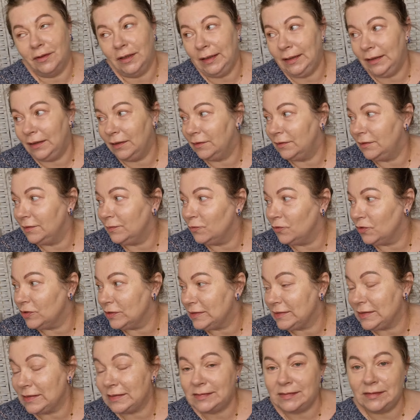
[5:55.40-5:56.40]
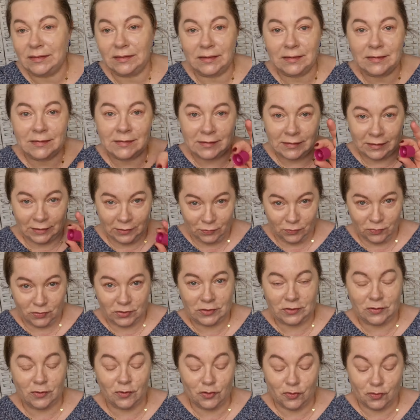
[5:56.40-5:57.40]
Regardez-moi ça, c'était
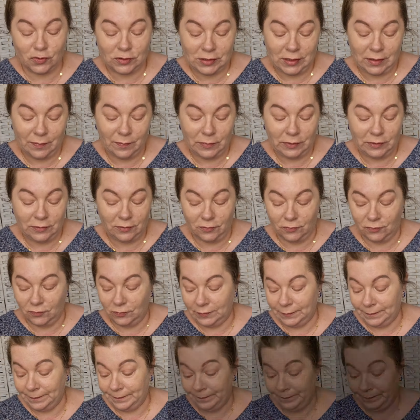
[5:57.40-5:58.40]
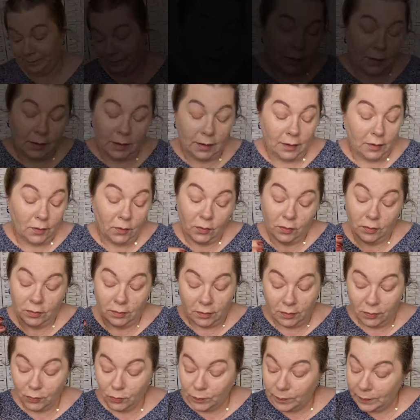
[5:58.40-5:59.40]
silencieux jusqu'à maintenant. Alors,
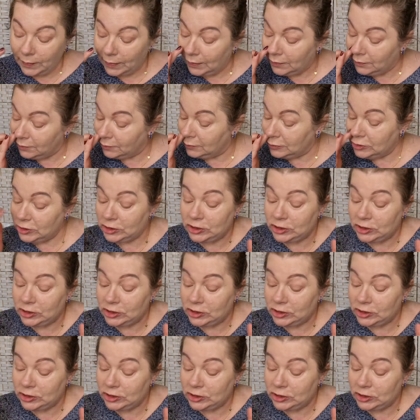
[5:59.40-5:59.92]
le main,